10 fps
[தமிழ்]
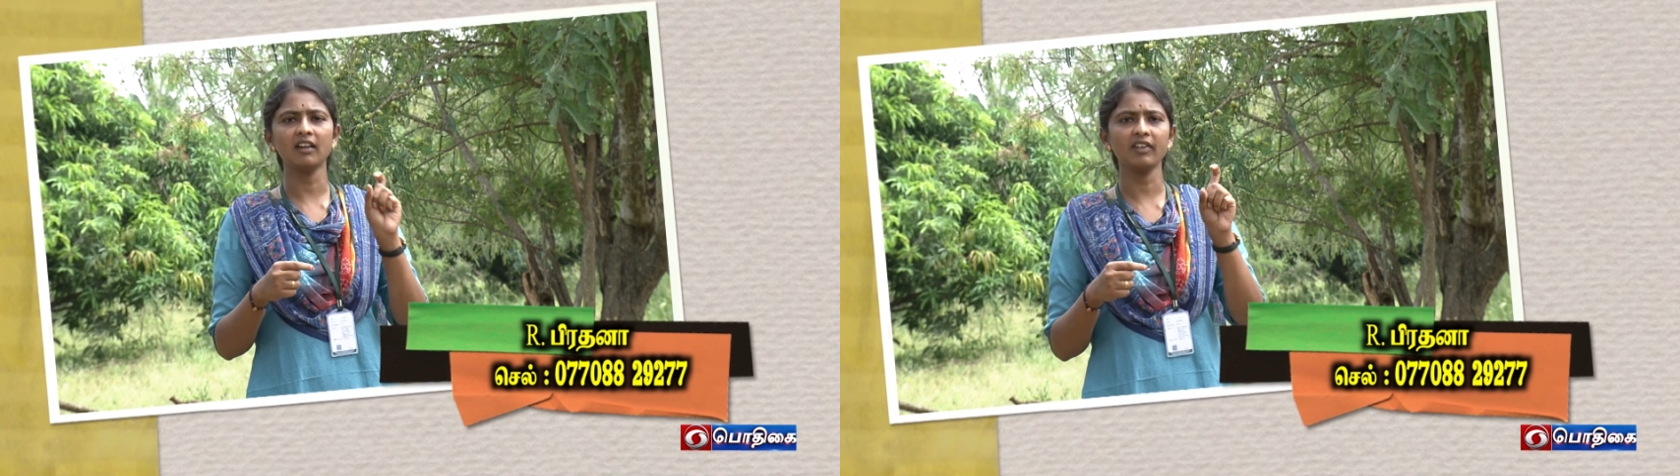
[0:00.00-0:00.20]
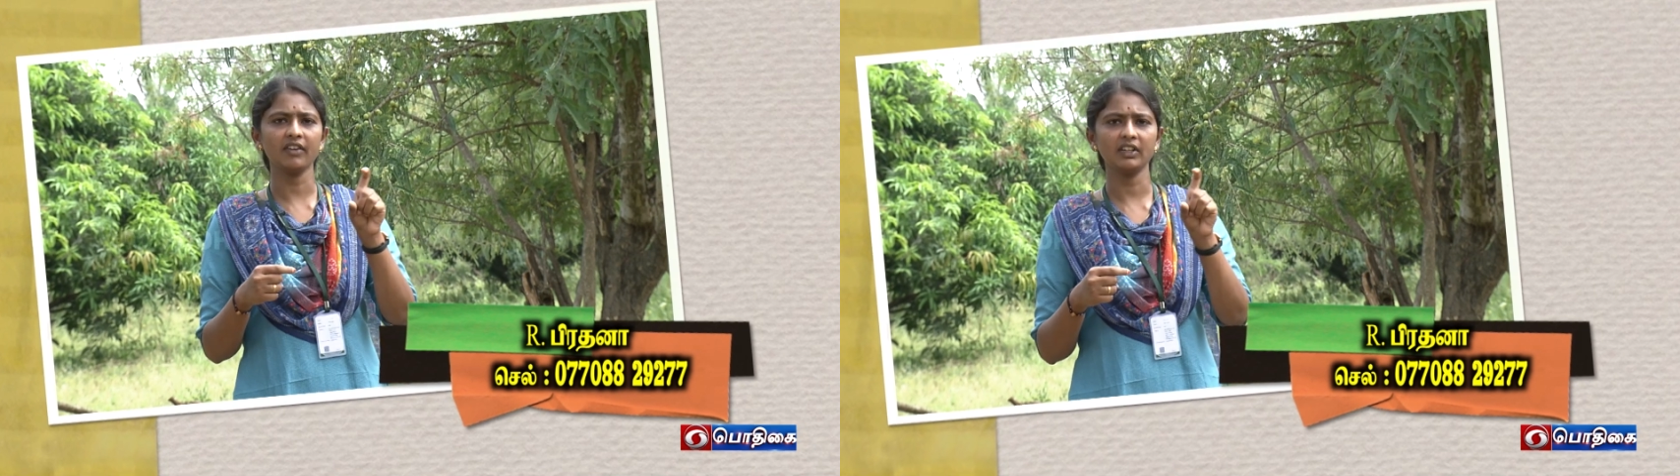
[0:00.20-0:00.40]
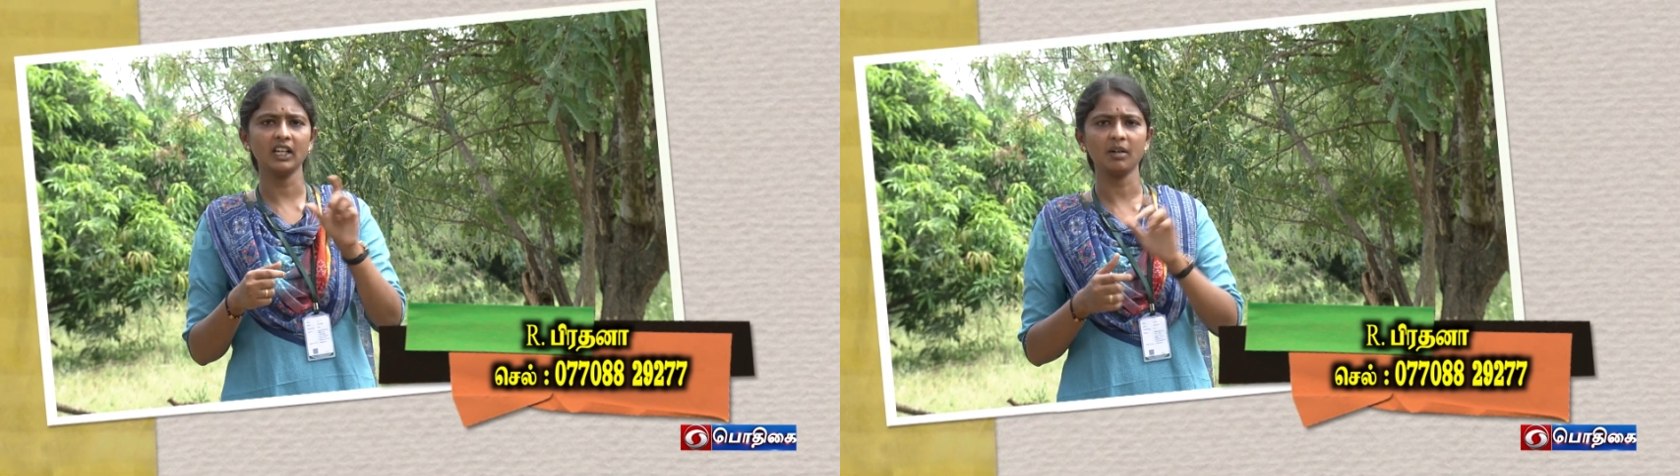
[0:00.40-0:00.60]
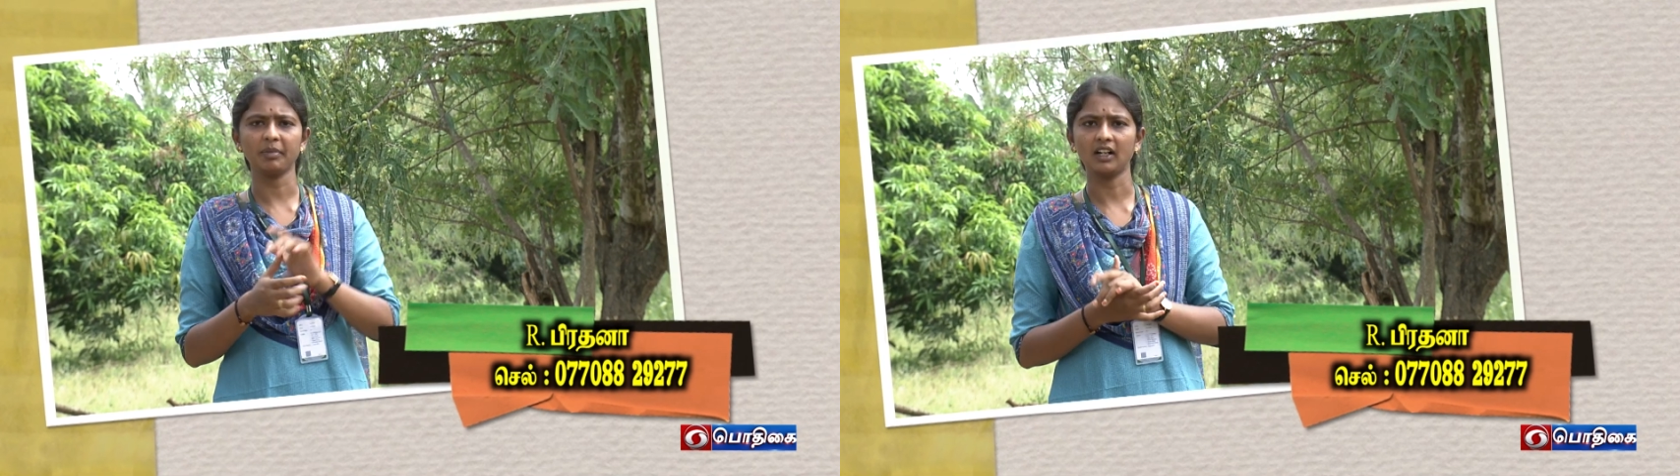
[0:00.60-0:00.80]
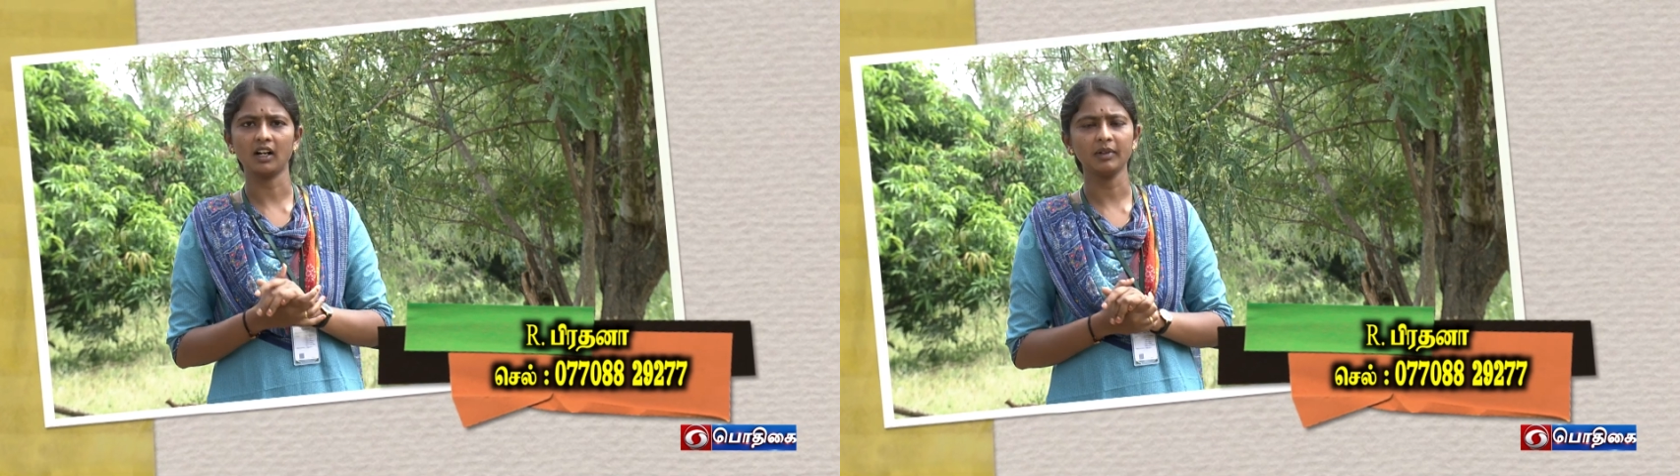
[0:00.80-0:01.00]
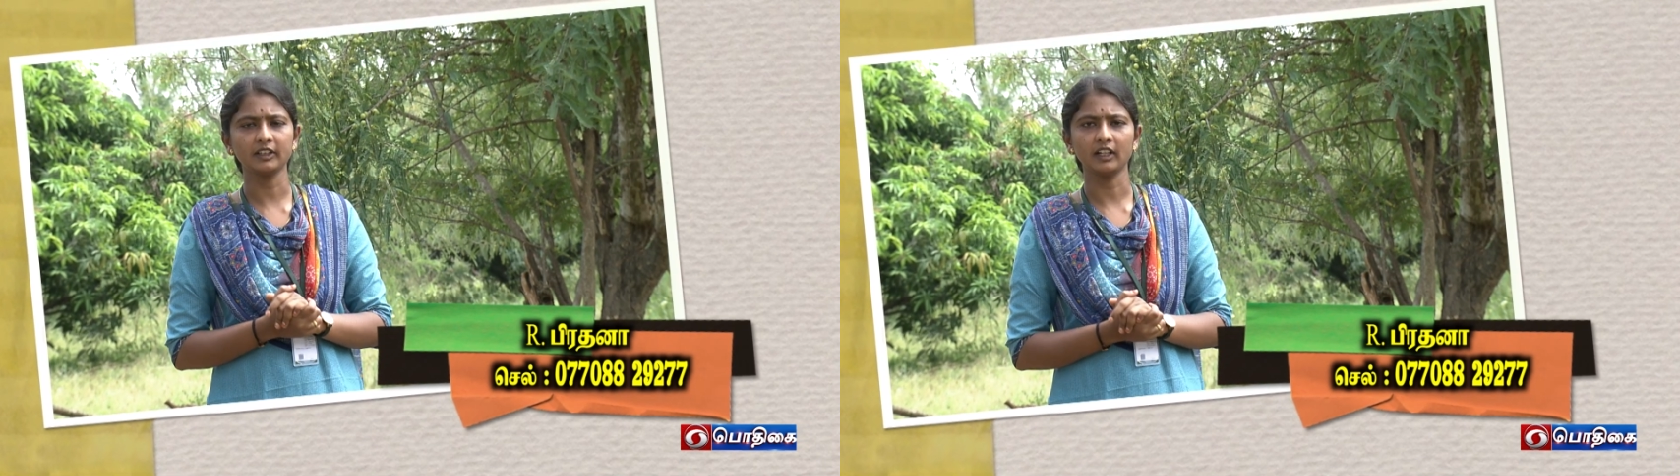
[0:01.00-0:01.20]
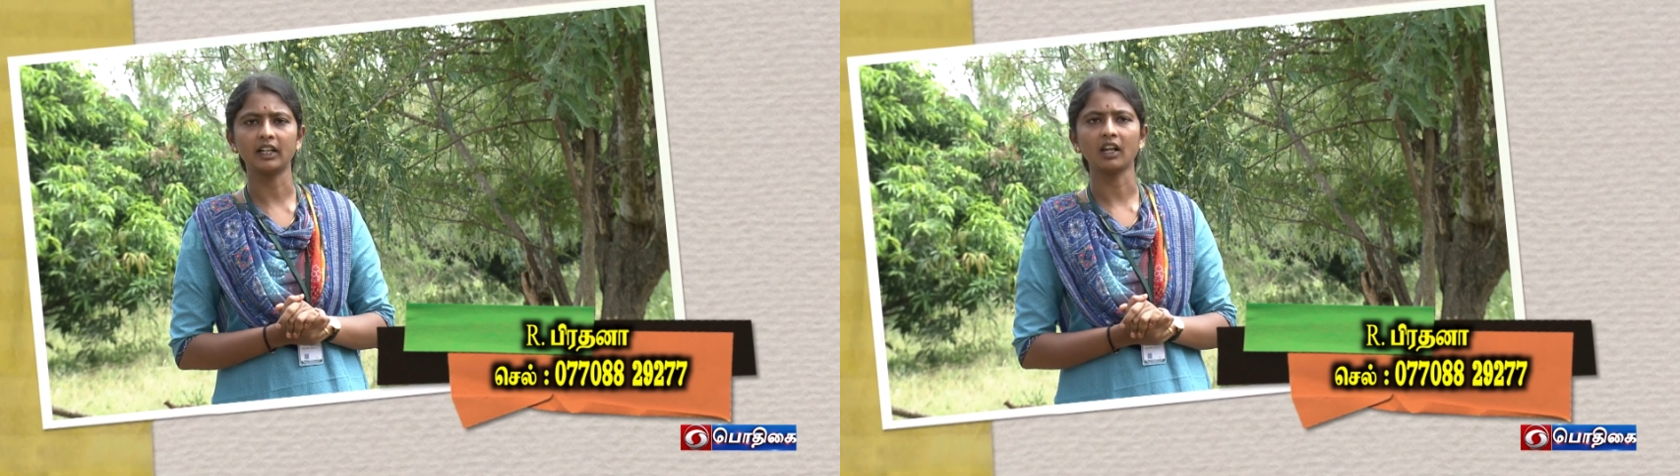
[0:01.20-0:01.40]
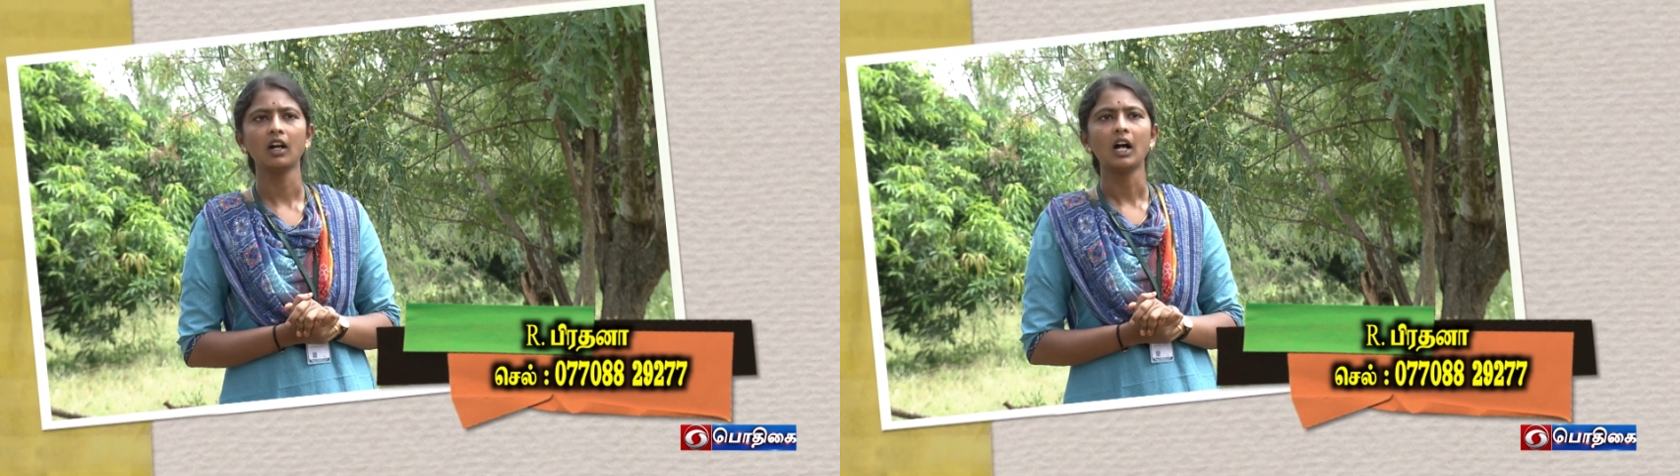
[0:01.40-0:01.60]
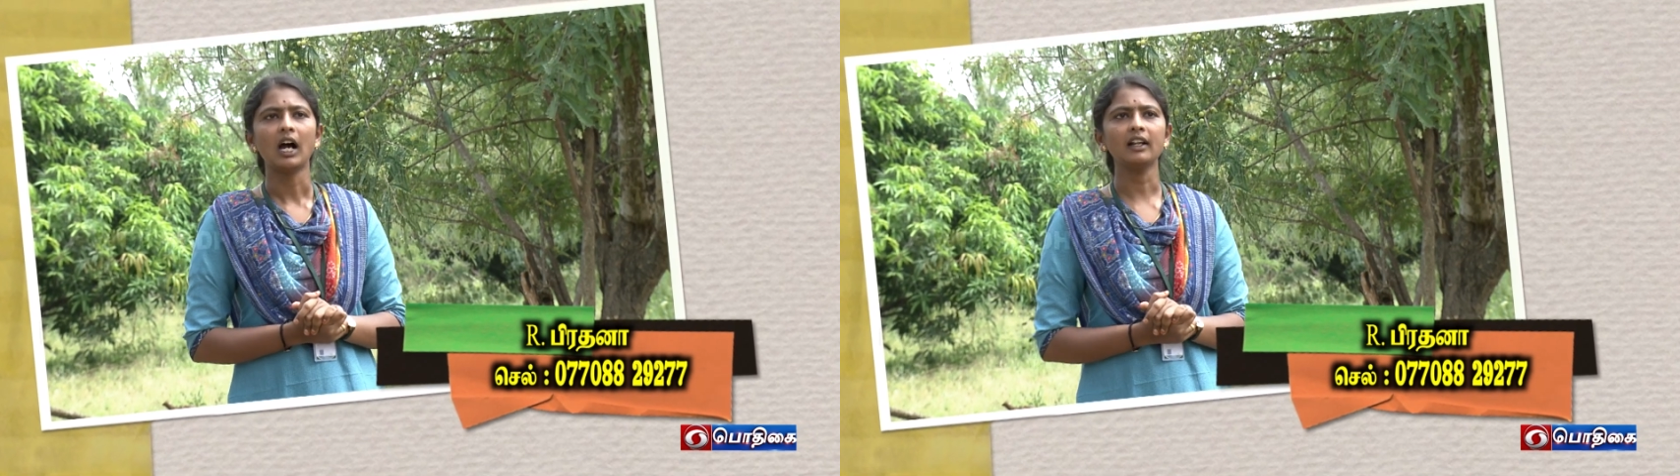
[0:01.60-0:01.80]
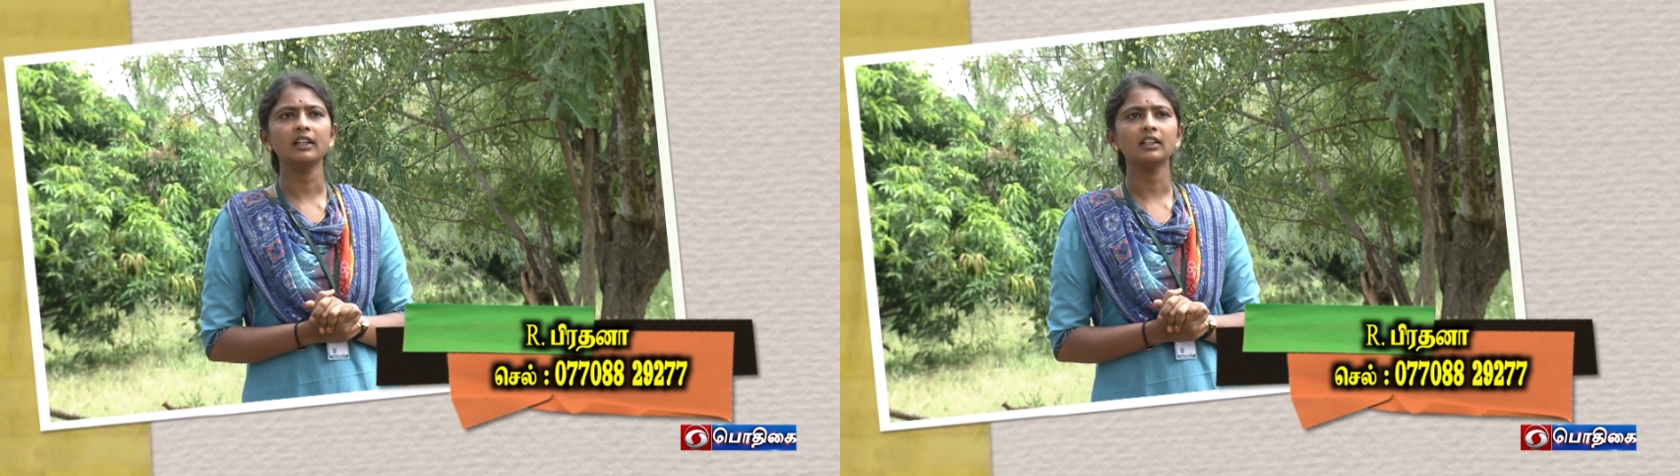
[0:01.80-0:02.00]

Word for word: ஏழு ஏழு என்ற கைபேசி